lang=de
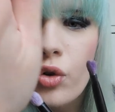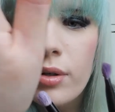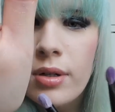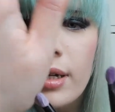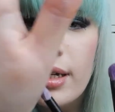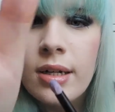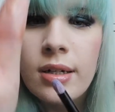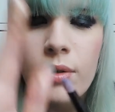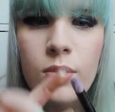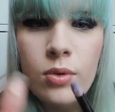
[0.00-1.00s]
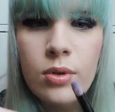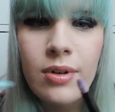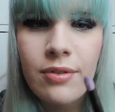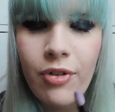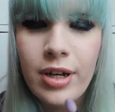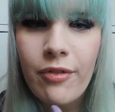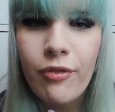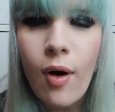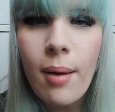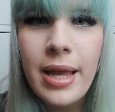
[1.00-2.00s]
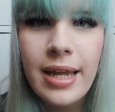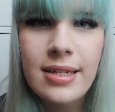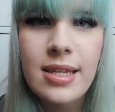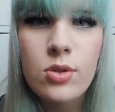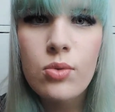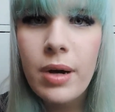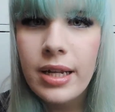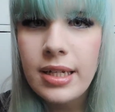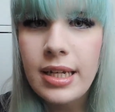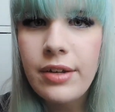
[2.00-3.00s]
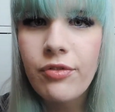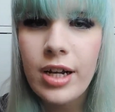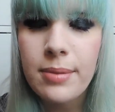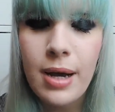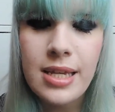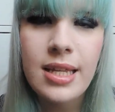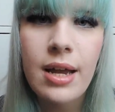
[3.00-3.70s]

schön von der Form her, dass er super in die Lidfalte passt,